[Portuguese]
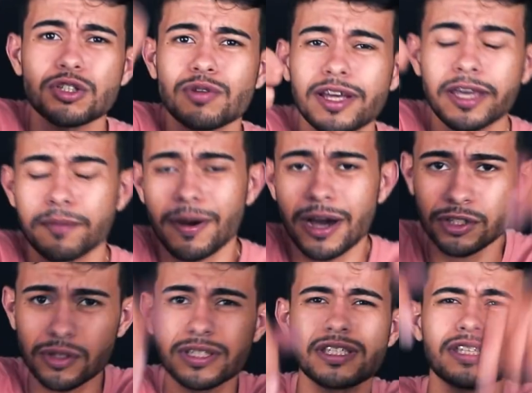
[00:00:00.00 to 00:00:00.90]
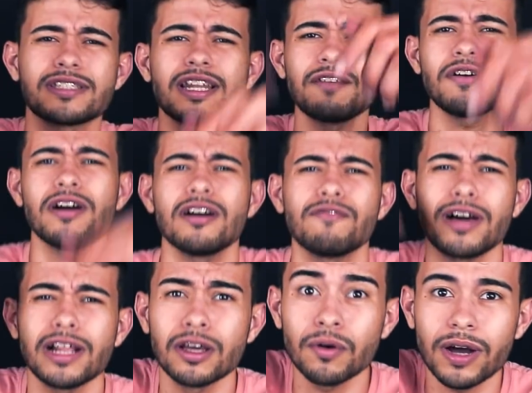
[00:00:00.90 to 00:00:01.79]
deixa o like aqui embaixo, se inscreva,
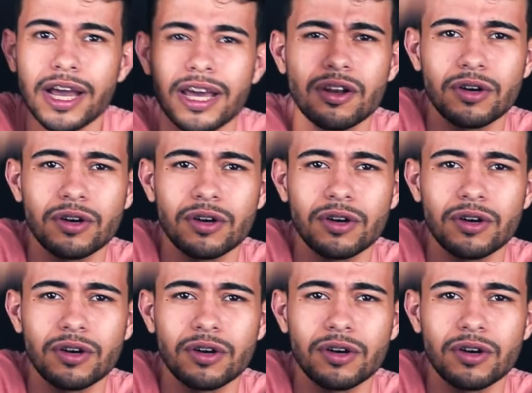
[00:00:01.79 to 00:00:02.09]
valeu, é